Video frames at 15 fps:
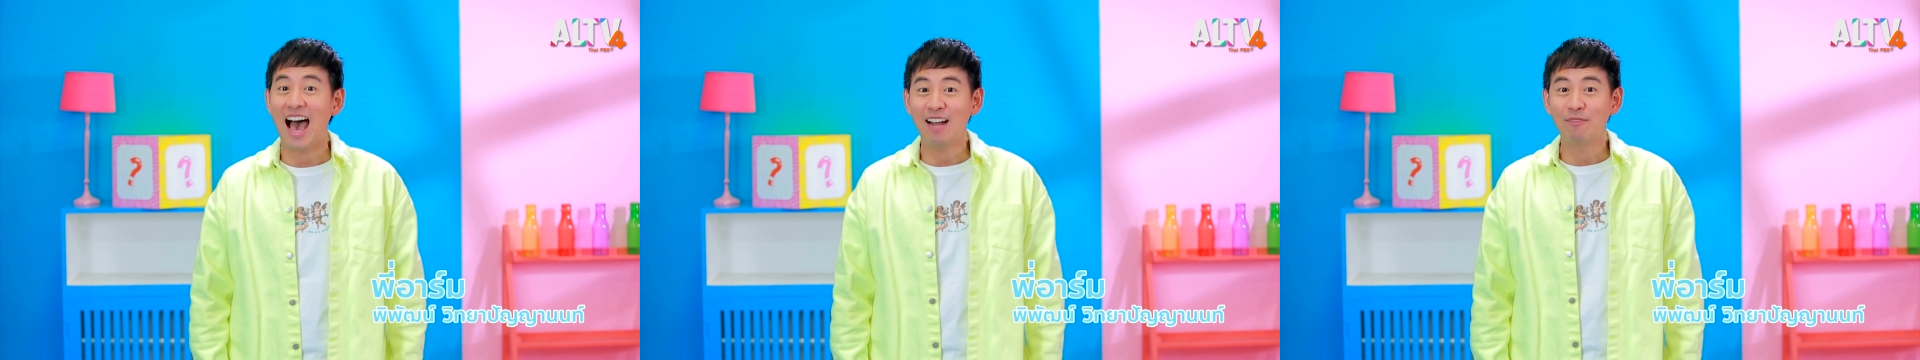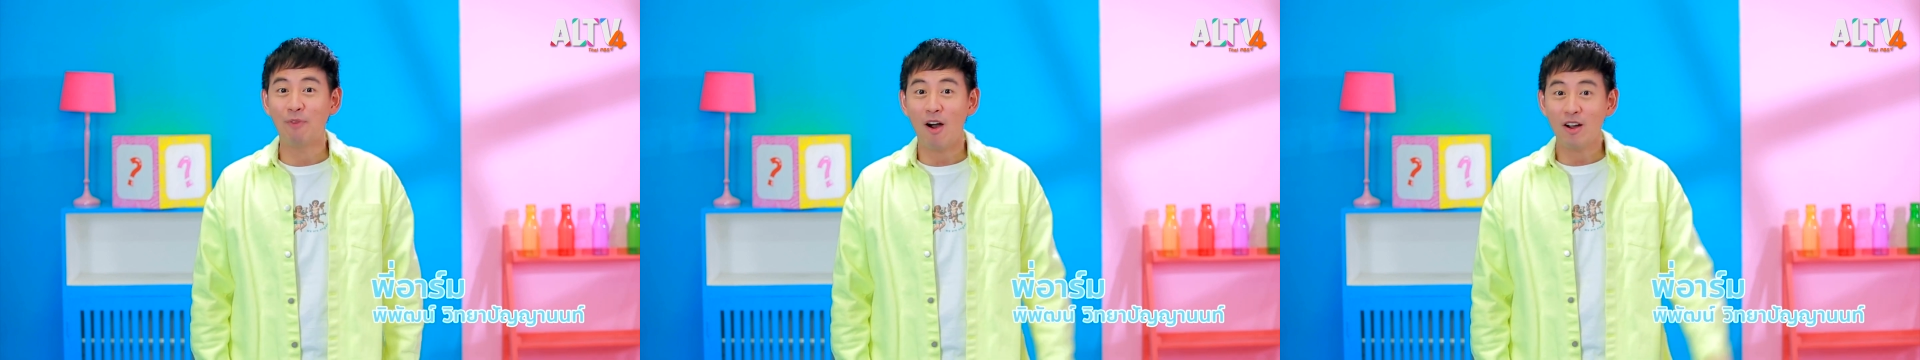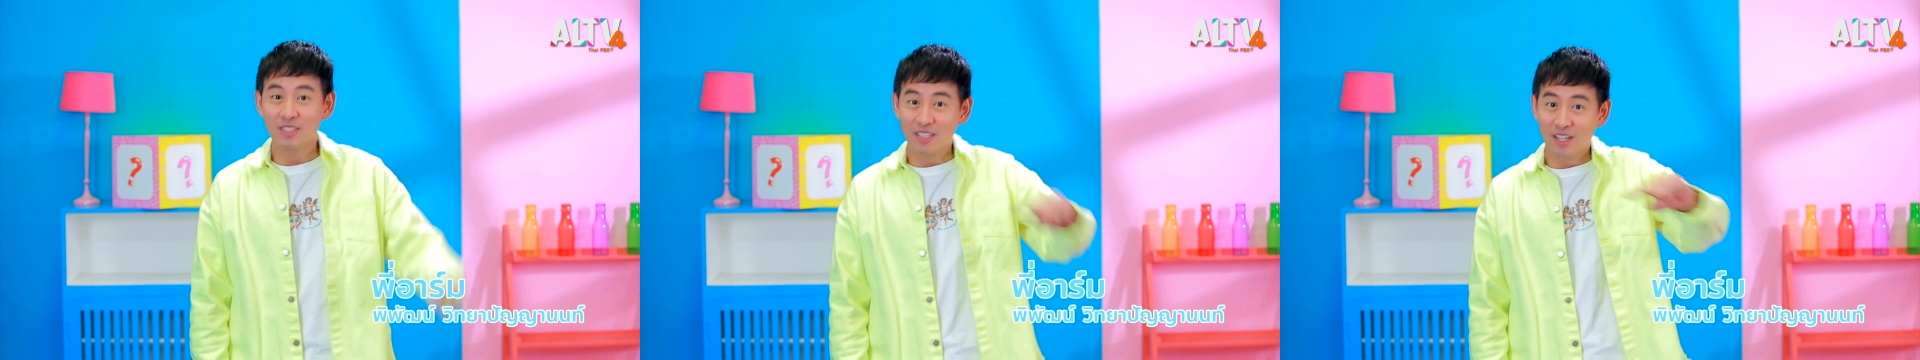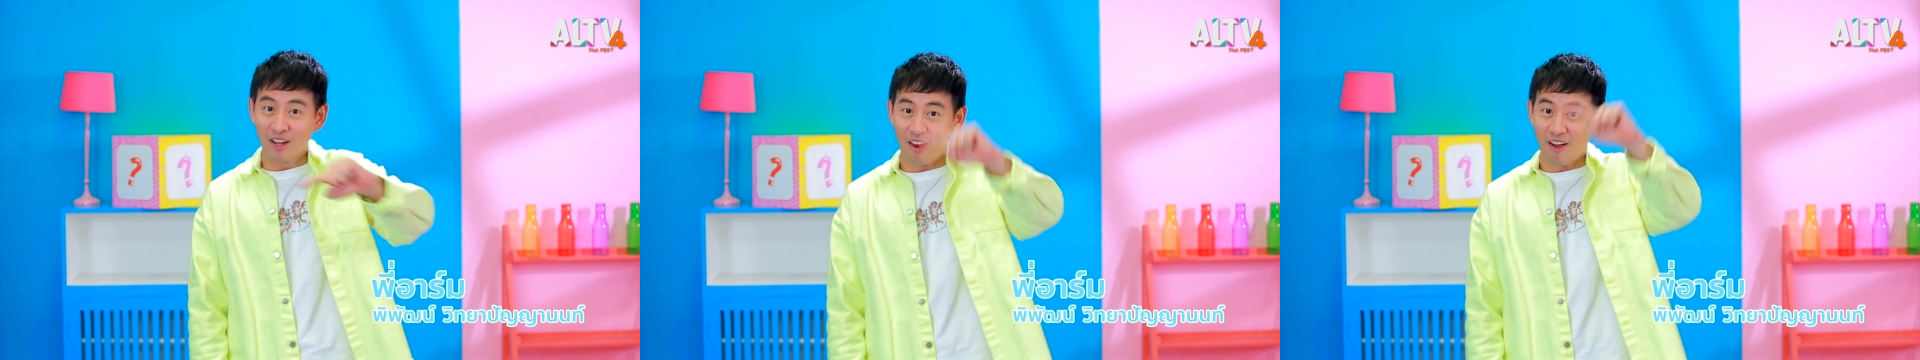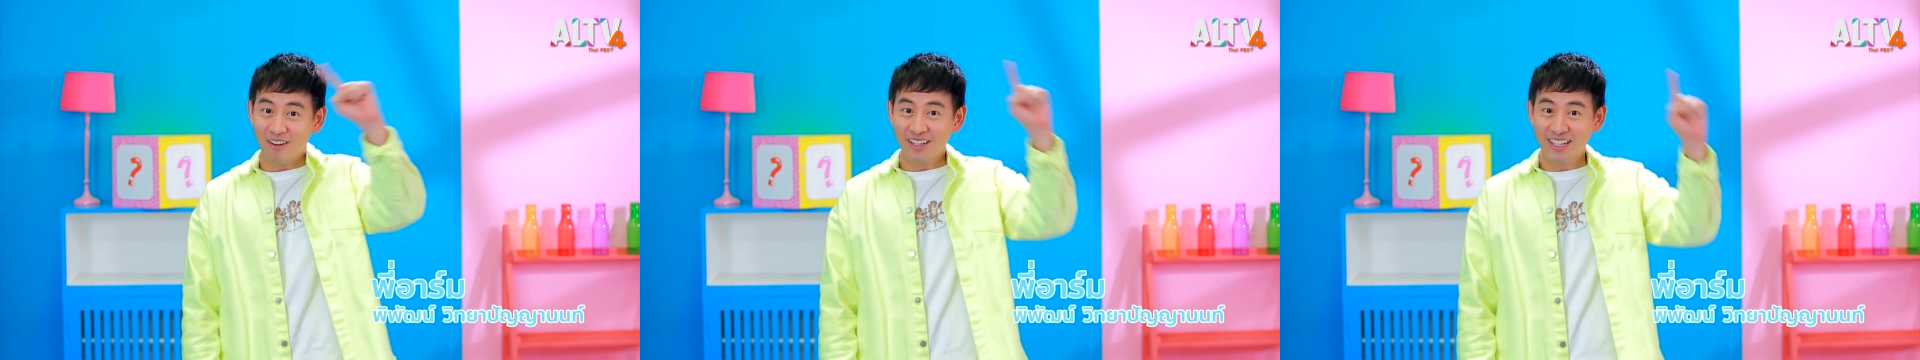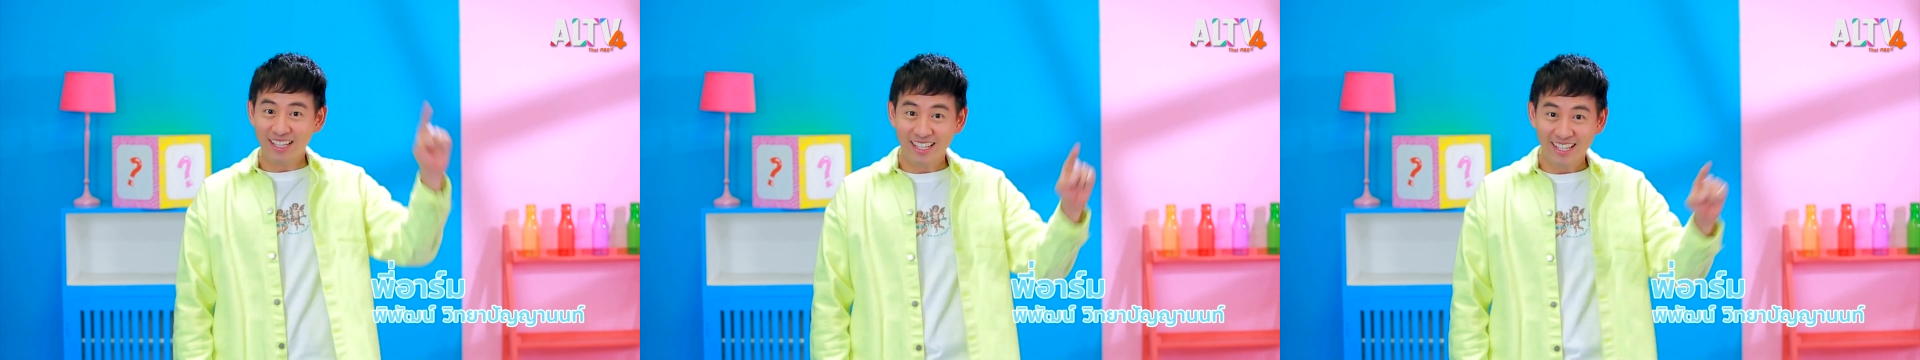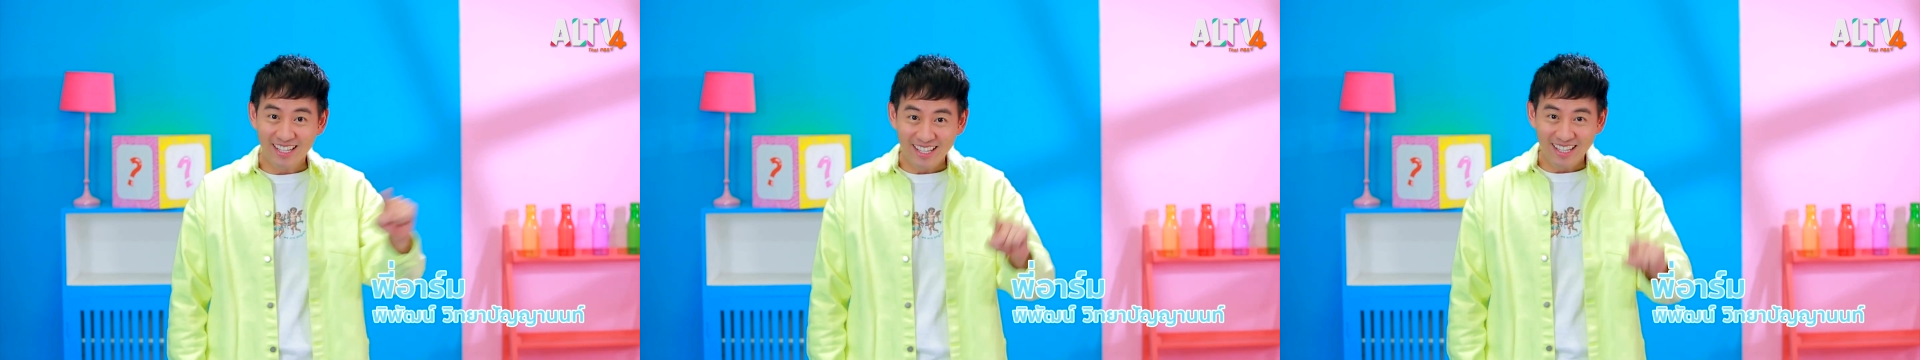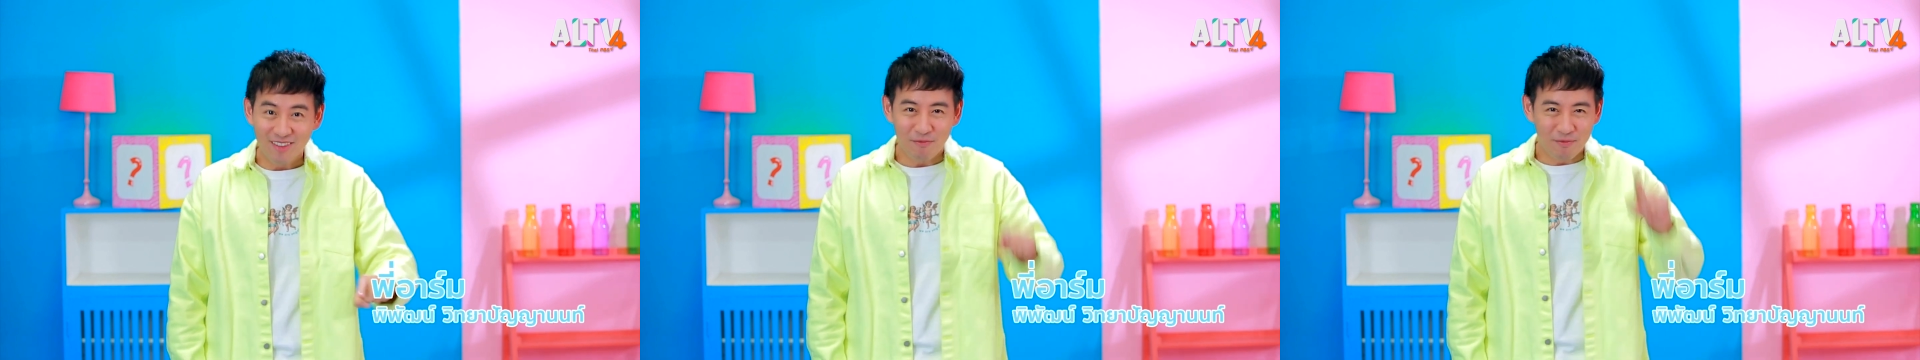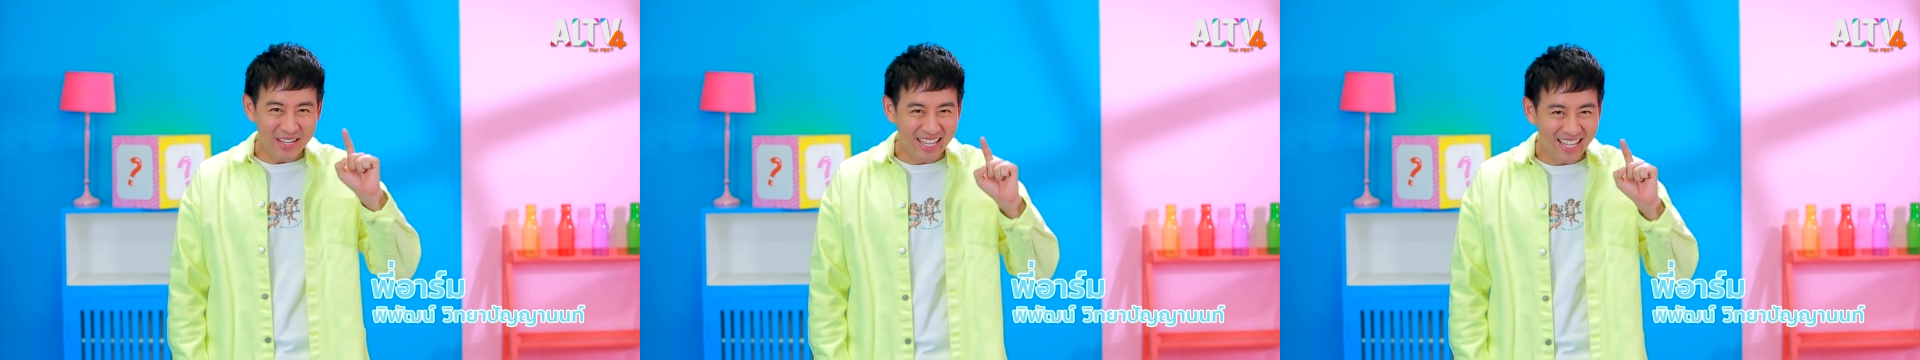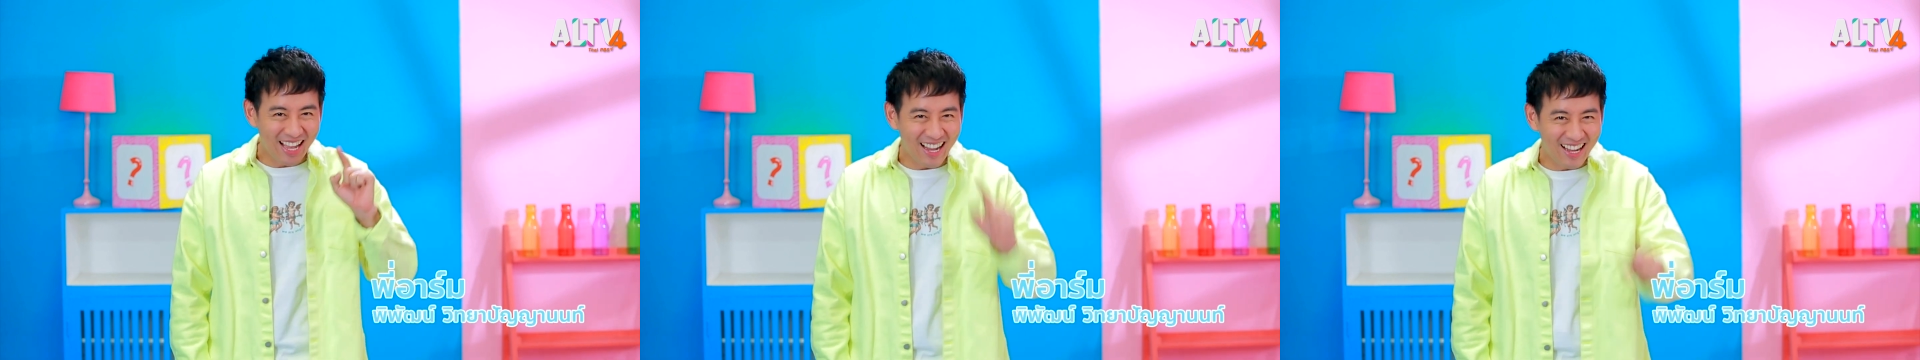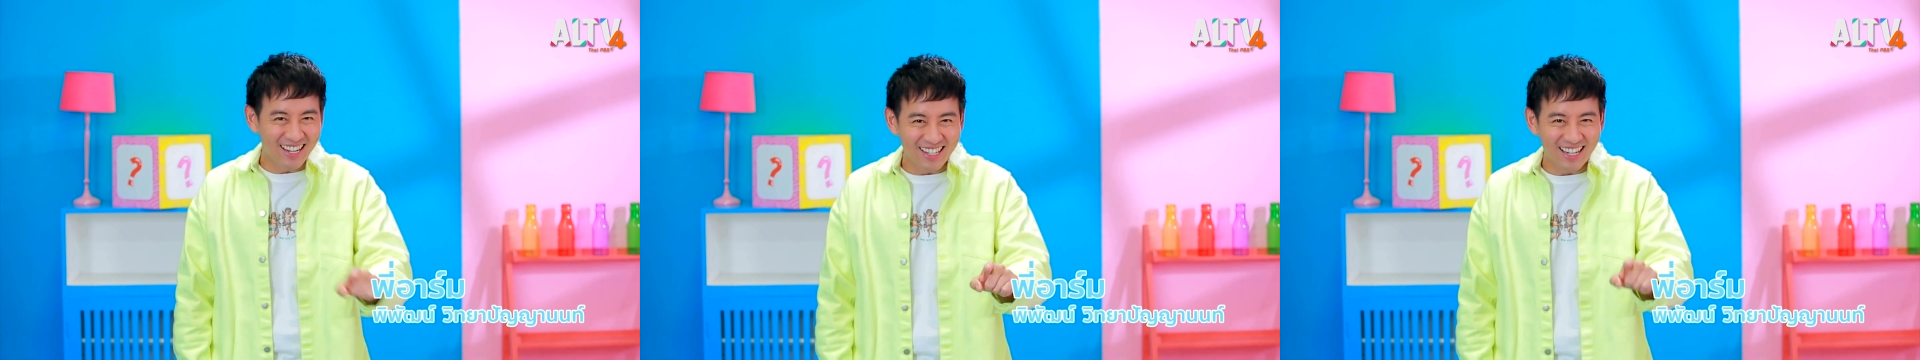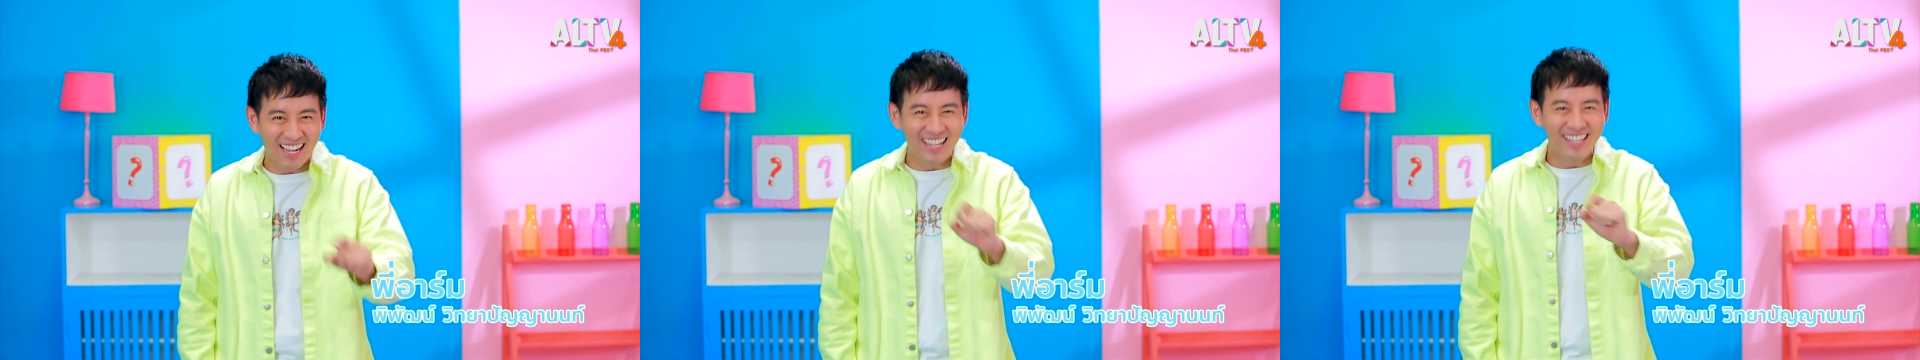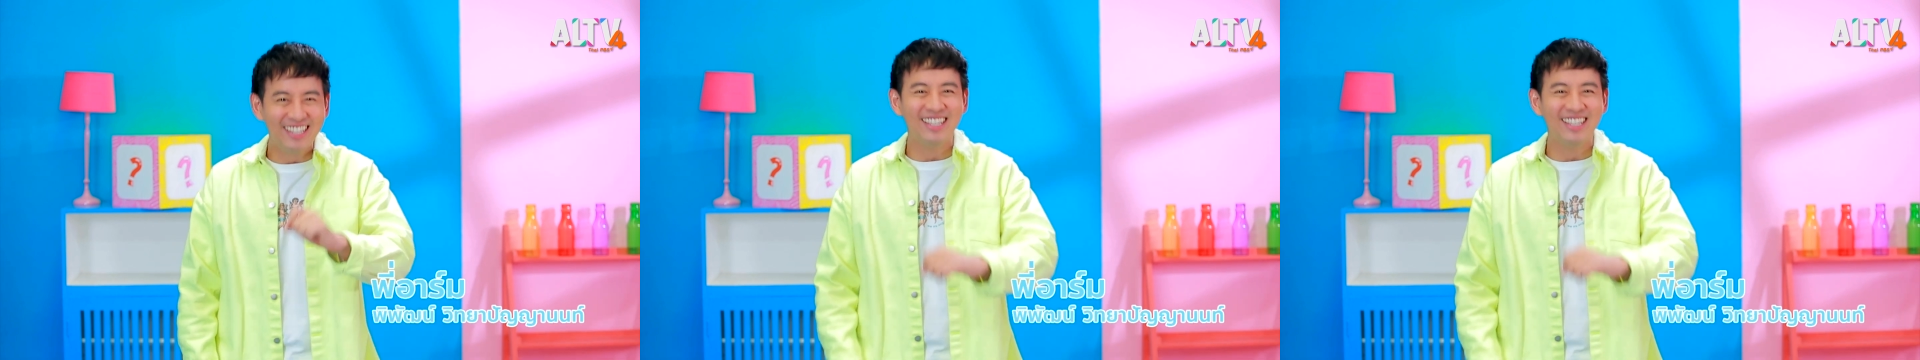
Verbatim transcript: Art Box กล่องนี้มีอะไร